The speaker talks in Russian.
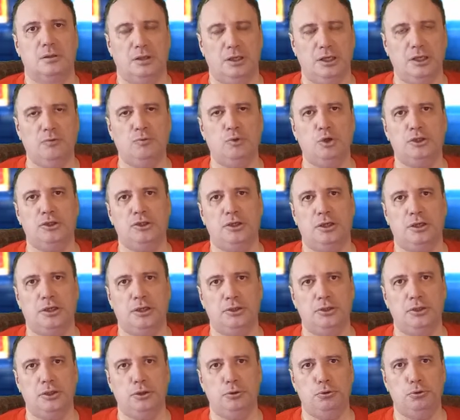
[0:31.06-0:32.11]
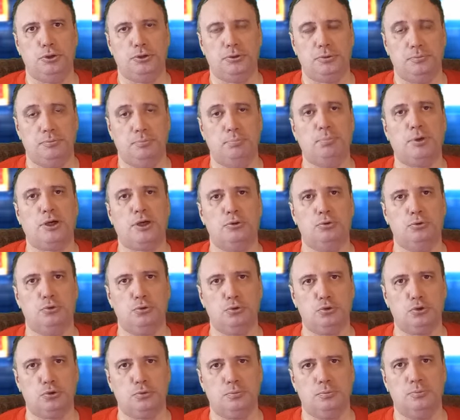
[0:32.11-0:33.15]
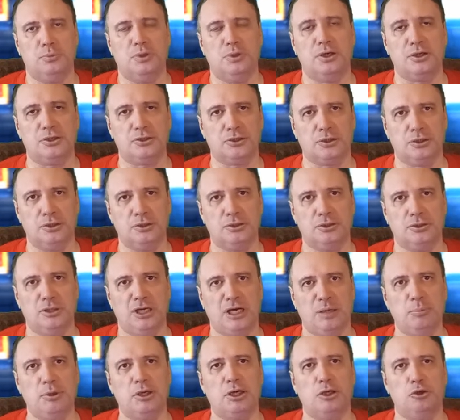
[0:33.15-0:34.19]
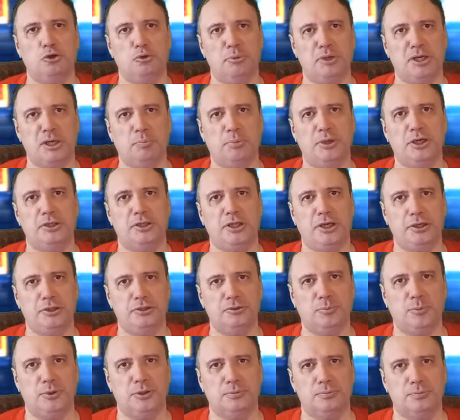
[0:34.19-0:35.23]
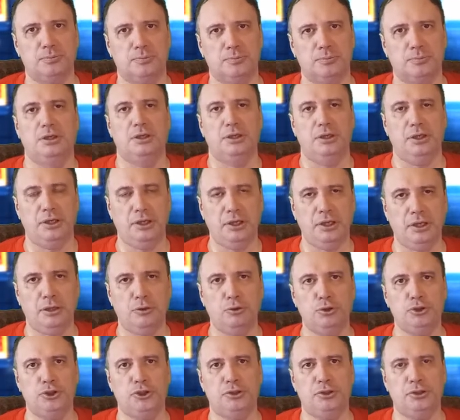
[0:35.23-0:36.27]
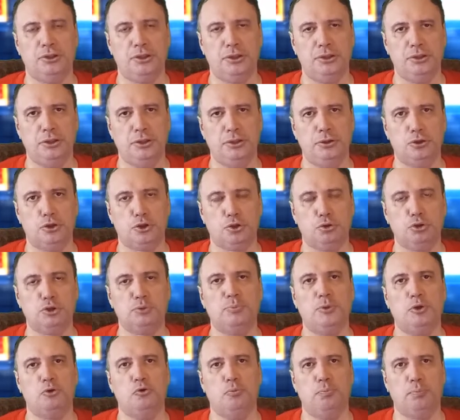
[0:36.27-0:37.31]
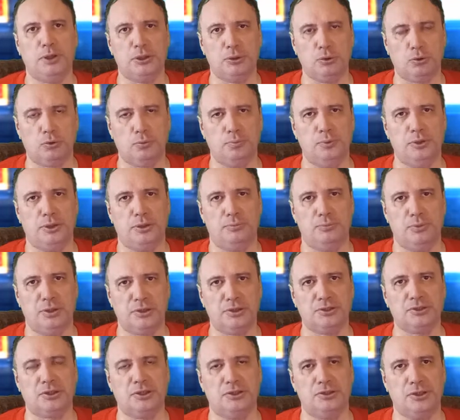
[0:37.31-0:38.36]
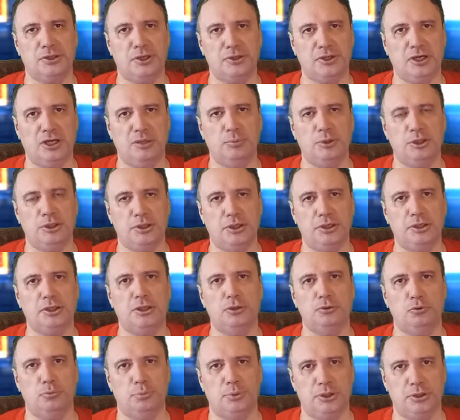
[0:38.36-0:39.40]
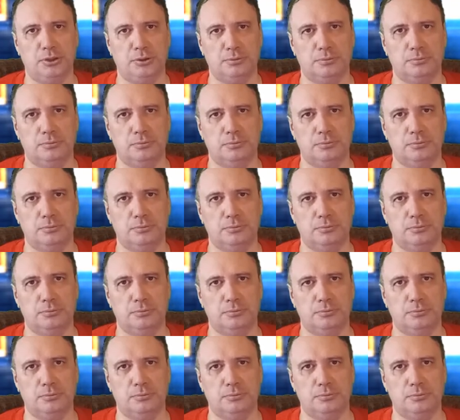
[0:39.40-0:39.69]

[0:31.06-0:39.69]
И вот я надеюсь, продолжу рассказ об экономике политаризма. И я очень надеюсь, что смогу подробно рассказать об этой экономике